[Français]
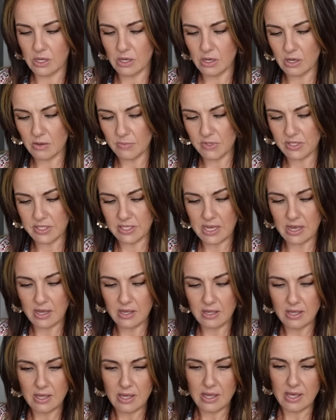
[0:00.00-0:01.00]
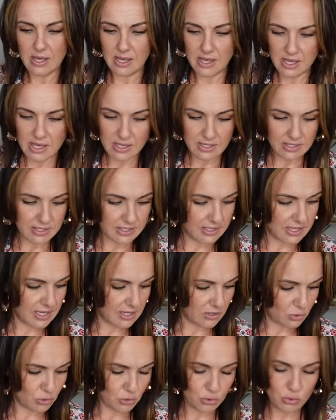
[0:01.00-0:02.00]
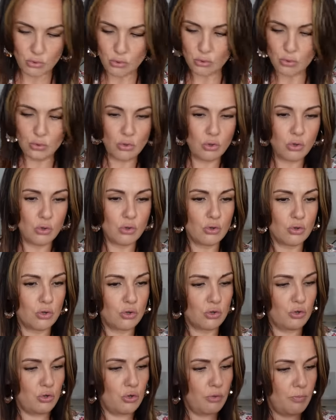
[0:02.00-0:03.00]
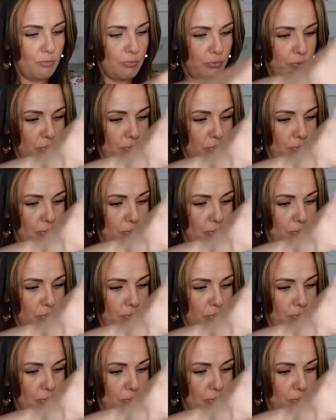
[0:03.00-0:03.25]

Comme ça. Et c'est une jupe